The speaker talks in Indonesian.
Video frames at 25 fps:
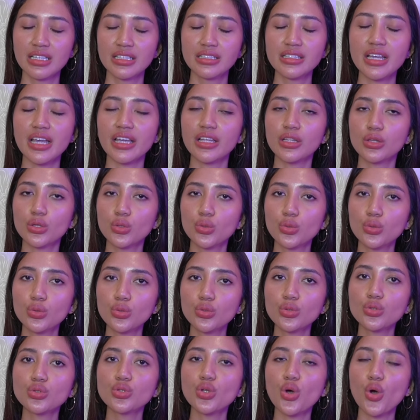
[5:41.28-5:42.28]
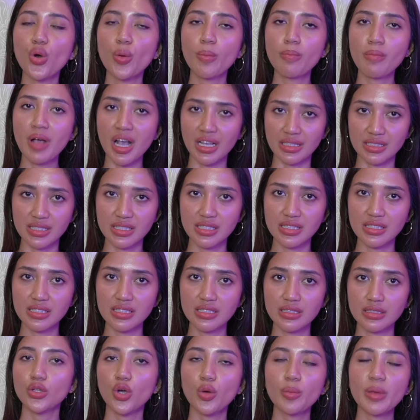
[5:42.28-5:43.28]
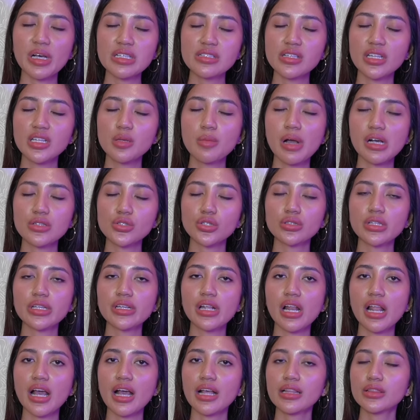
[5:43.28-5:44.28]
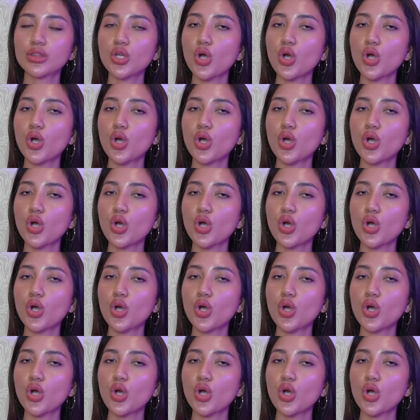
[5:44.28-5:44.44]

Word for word: yaitu Thomas. Thomas yang dimaksud adalah